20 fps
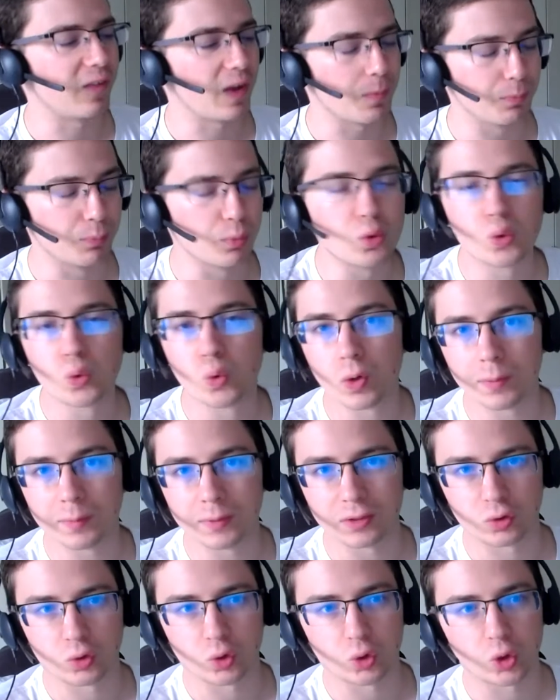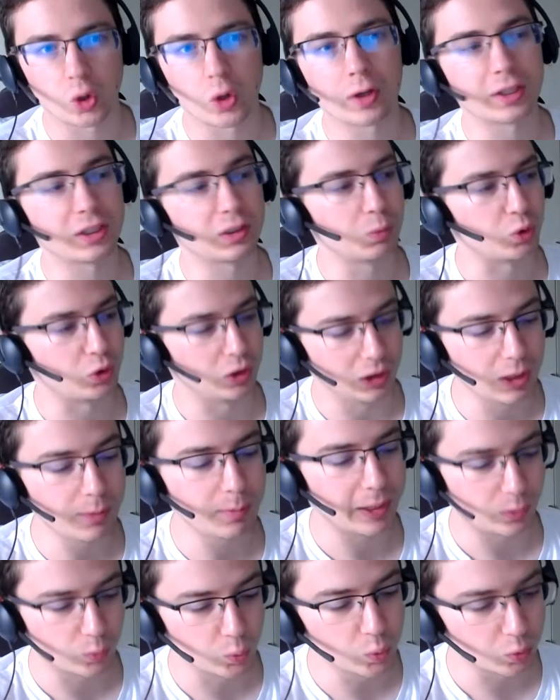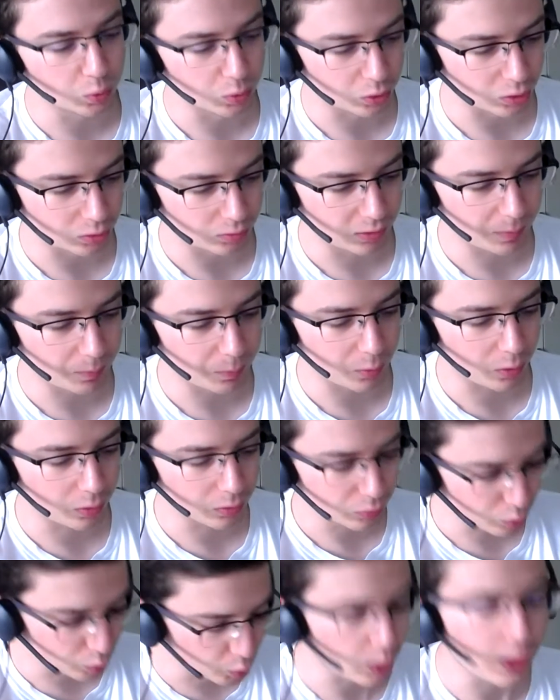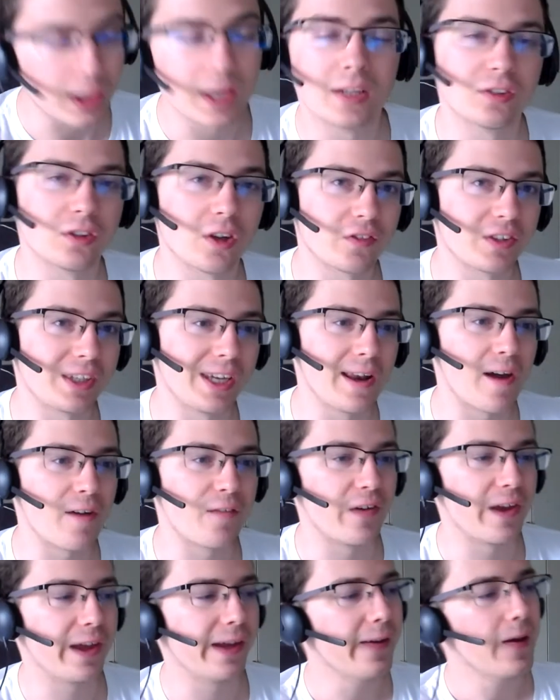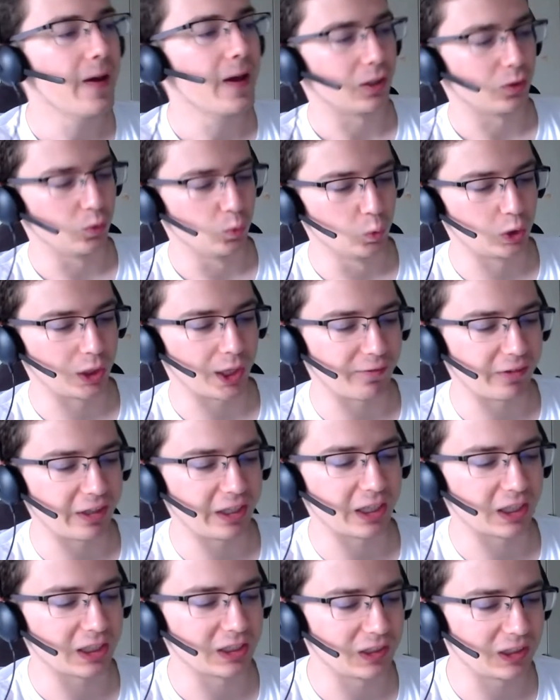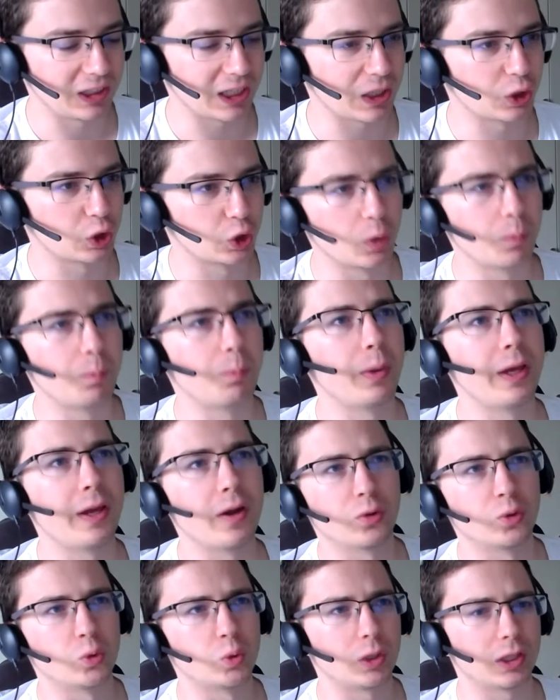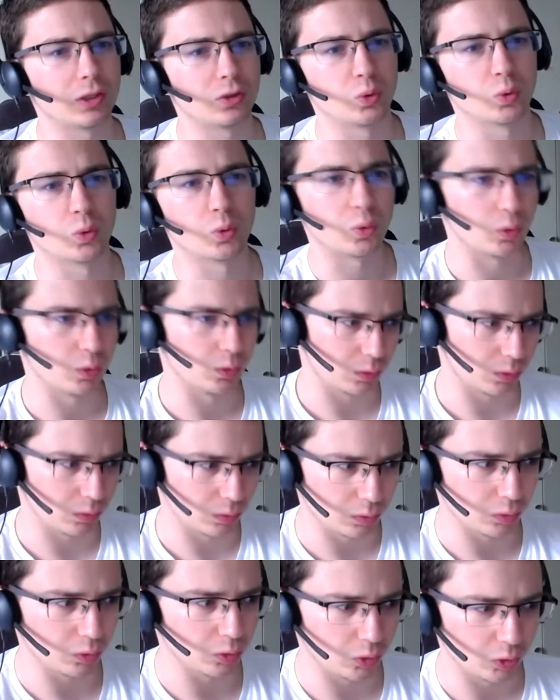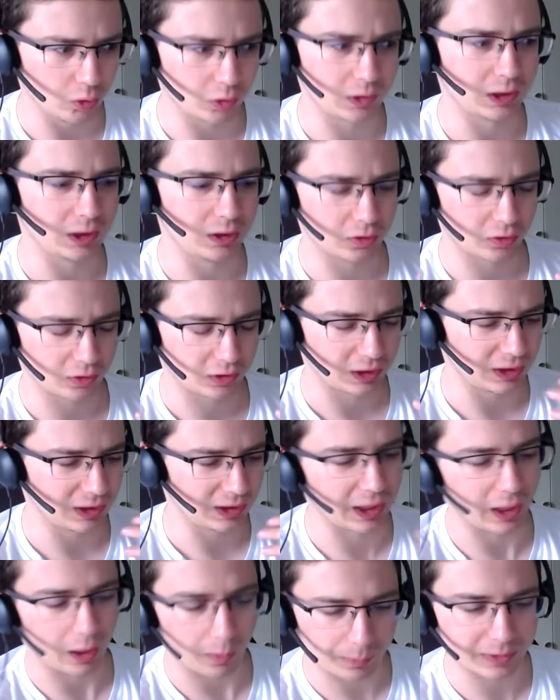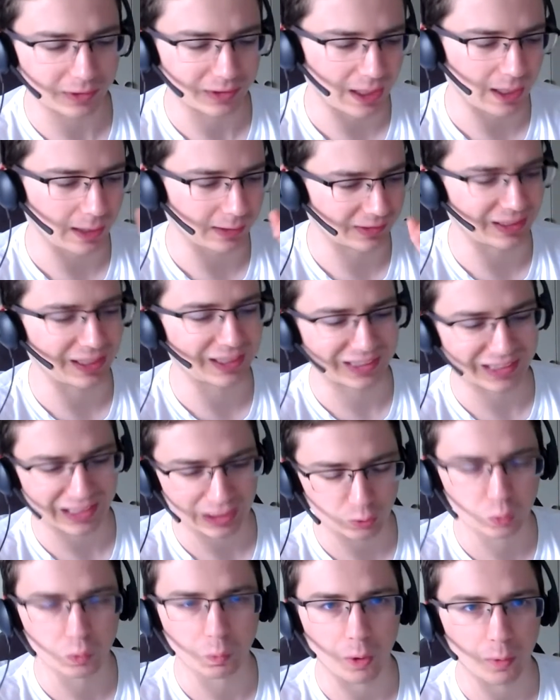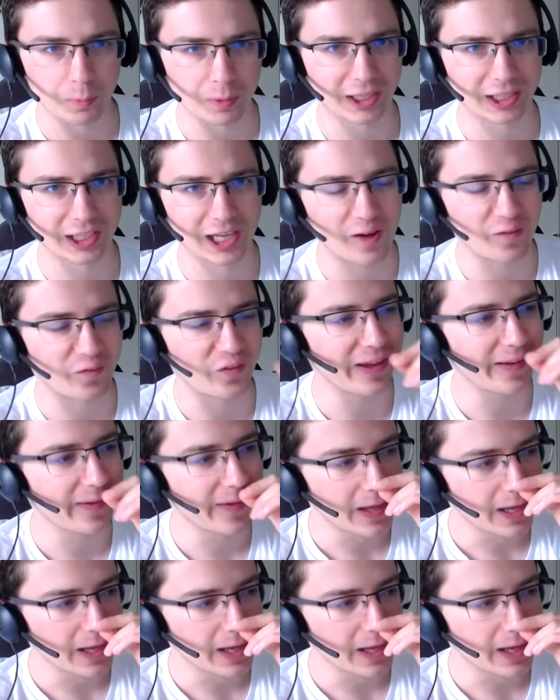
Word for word: beaucoup aimé cet auteur et je me suis dit, bah écoute, je vais prendre toutes les offres qu'il a fait. Donc j'avais réussi à choper en occasion une de ses anciennes tirées, Alors pas celle-là, ça c'est la toute première qu'il a fait.